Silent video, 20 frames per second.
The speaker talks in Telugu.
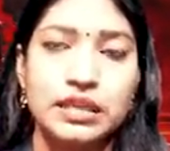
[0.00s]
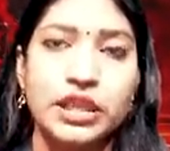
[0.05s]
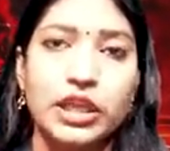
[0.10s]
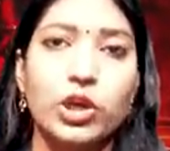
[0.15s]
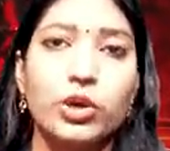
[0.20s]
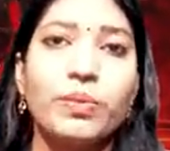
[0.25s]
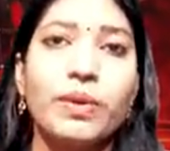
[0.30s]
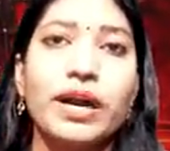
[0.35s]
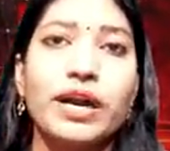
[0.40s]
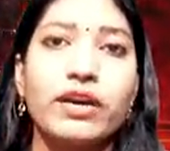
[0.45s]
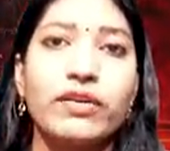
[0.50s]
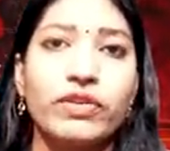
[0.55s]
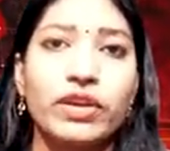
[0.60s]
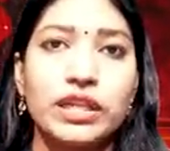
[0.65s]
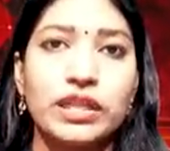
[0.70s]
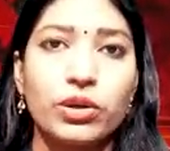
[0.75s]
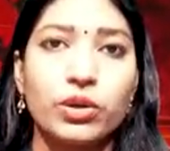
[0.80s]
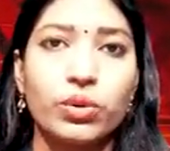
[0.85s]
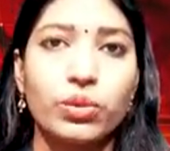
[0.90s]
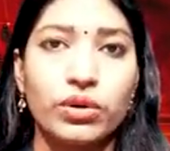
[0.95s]
తిరుమాడ
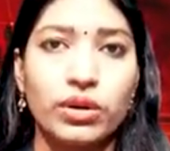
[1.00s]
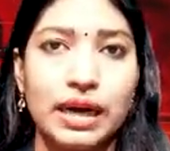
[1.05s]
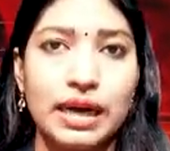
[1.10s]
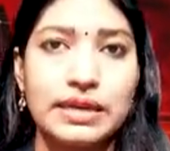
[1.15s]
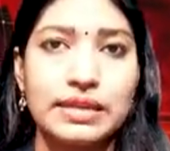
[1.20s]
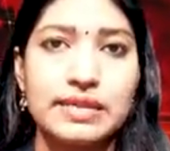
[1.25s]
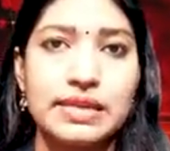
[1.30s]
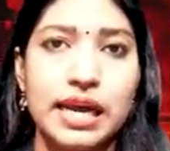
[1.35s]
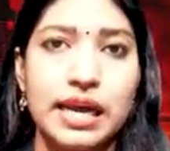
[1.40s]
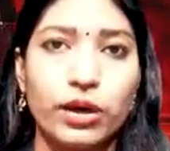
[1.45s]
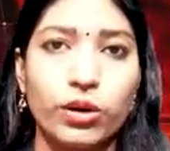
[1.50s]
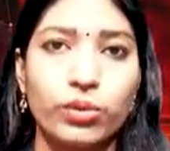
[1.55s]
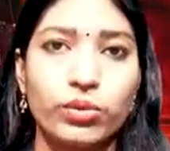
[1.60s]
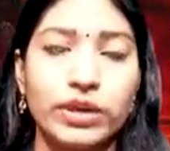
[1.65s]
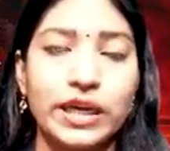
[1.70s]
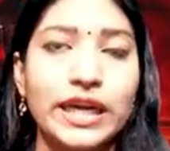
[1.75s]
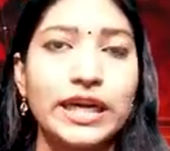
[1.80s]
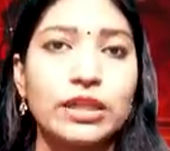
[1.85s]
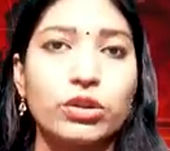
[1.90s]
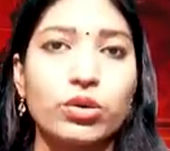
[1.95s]
వీధులు రహదారులు
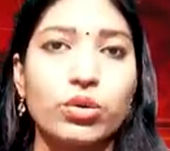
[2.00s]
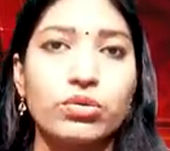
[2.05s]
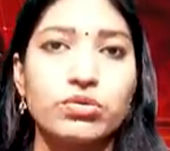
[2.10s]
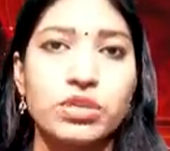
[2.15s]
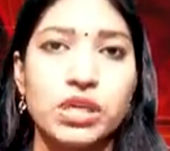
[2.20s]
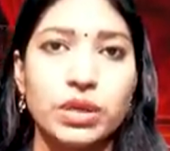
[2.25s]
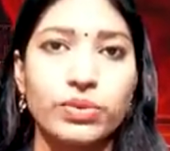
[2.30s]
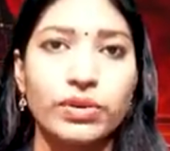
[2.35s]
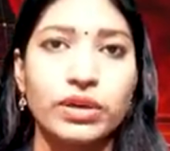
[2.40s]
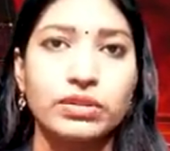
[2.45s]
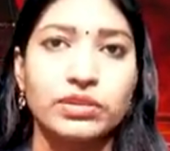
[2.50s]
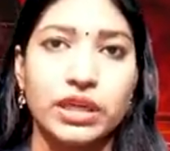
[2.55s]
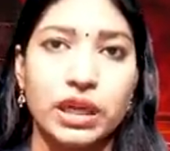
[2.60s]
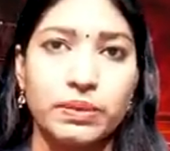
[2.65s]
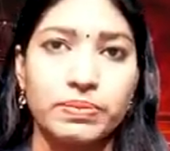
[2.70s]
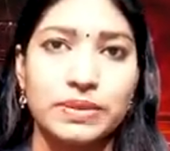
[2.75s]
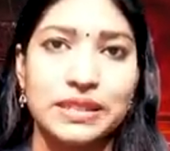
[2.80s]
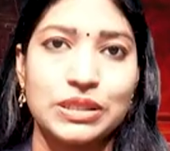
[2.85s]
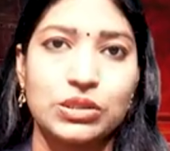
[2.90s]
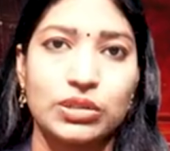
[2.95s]
నీటితో చెరువులను
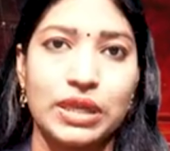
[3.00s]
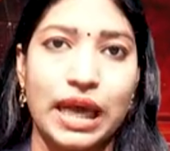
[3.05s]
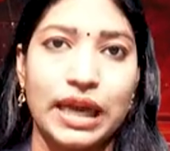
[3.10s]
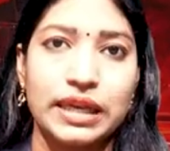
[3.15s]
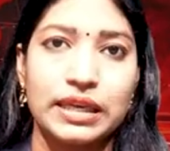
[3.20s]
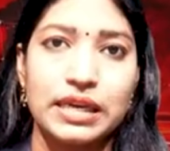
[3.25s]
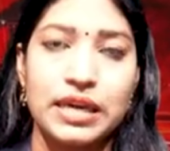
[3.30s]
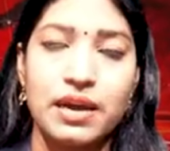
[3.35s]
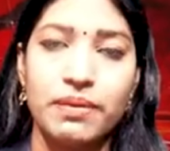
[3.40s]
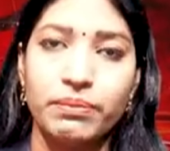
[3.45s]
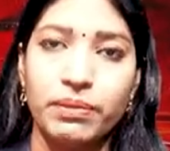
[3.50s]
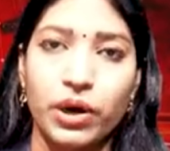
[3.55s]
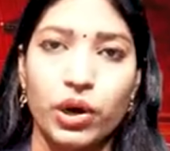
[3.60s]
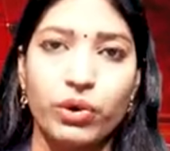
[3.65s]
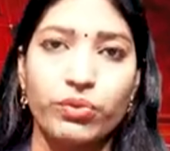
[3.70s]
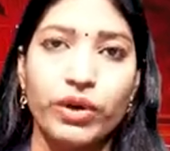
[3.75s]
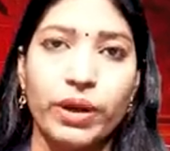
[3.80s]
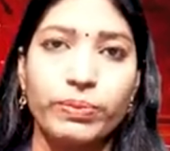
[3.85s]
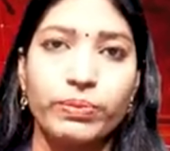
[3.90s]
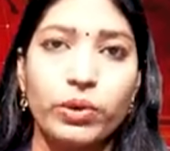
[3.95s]
తలపిస్తున్నాయి
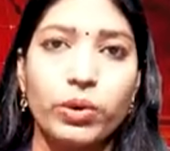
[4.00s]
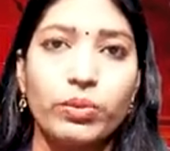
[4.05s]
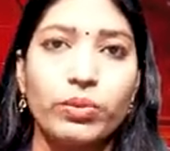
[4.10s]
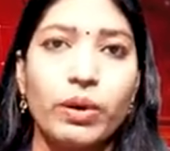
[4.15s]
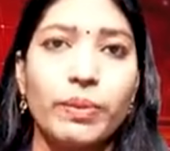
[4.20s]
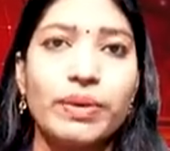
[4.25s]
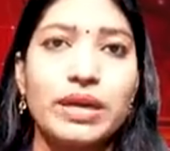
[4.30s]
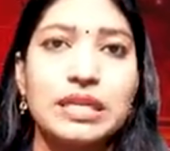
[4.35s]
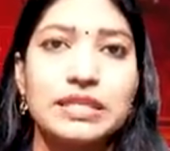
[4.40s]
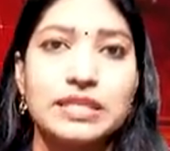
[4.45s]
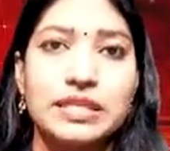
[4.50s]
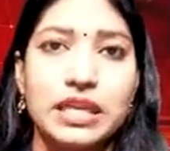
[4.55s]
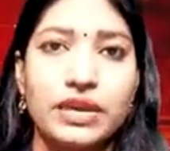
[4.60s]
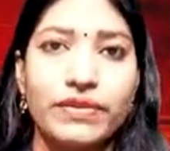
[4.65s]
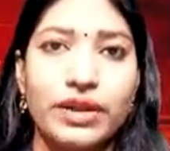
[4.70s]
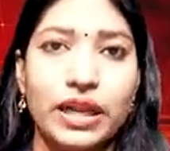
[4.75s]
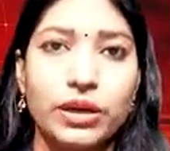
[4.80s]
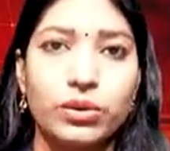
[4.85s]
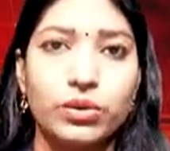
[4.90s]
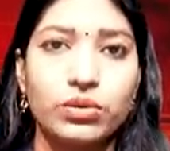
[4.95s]
మరోవైపు మొబైల్
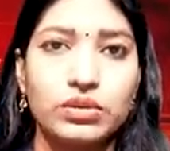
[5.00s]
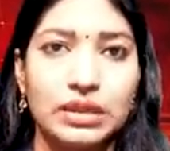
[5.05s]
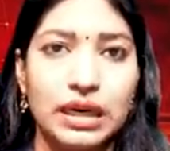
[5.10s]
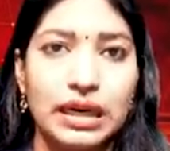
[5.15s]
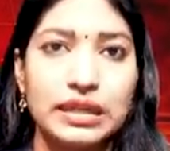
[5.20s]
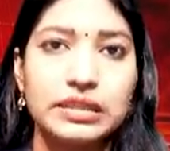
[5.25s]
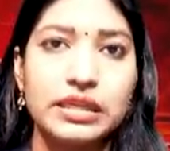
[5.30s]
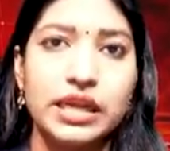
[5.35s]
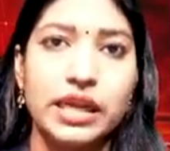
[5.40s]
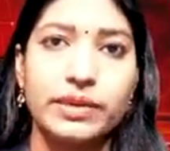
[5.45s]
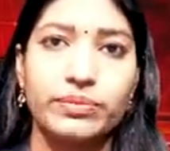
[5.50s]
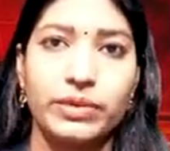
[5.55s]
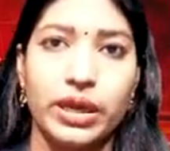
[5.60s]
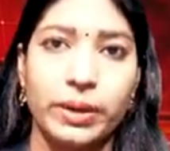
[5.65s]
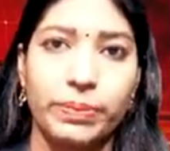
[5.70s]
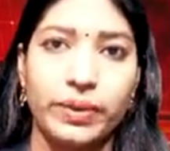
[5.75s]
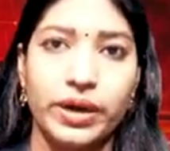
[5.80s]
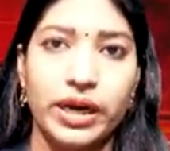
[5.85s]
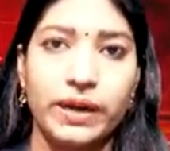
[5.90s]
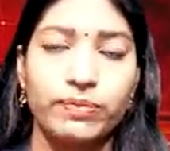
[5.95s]
సేవలకు అంతరాయం
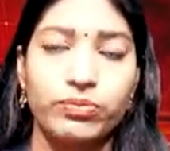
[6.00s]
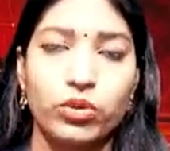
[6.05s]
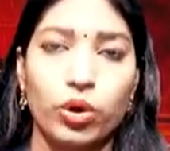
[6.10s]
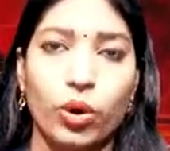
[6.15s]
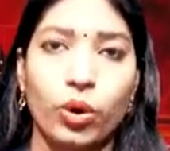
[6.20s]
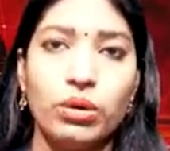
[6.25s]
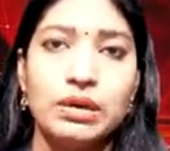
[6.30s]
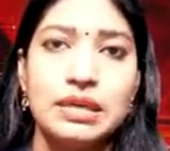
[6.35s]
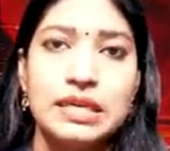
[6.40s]
ఏర్పడడంతో